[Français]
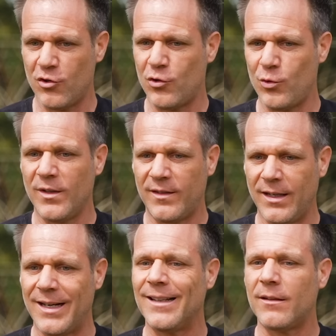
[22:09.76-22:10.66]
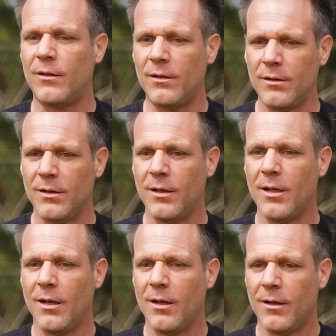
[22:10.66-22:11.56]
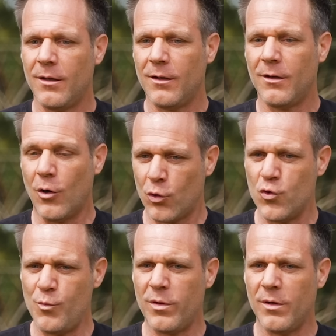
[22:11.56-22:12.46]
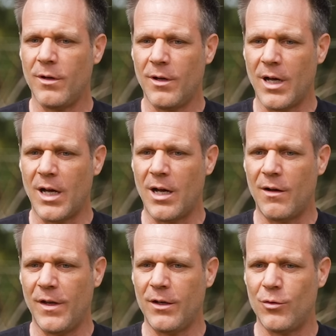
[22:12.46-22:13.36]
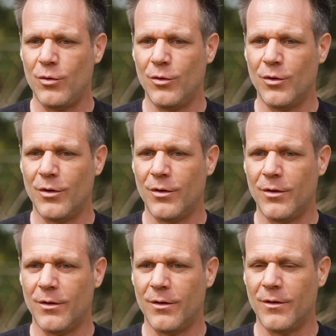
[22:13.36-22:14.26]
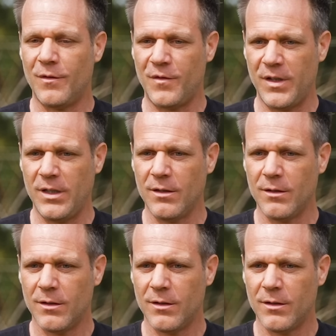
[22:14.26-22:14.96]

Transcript: Je suis resté 4 ans en couple avec une euh, fille